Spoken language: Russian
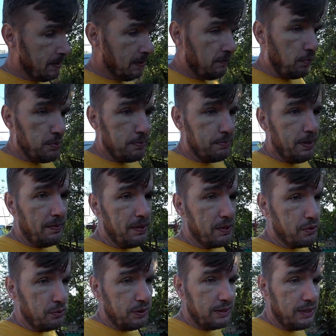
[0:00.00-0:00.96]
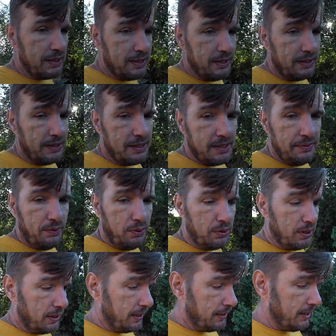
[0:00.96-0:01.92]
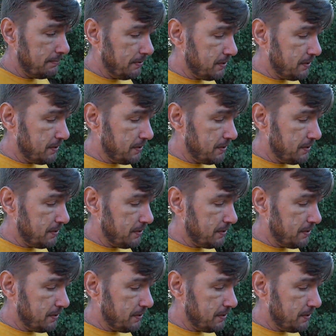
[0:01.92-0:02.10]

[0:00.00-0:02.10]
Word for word: в общем, лавочку надо сделать сегодня, хотя бы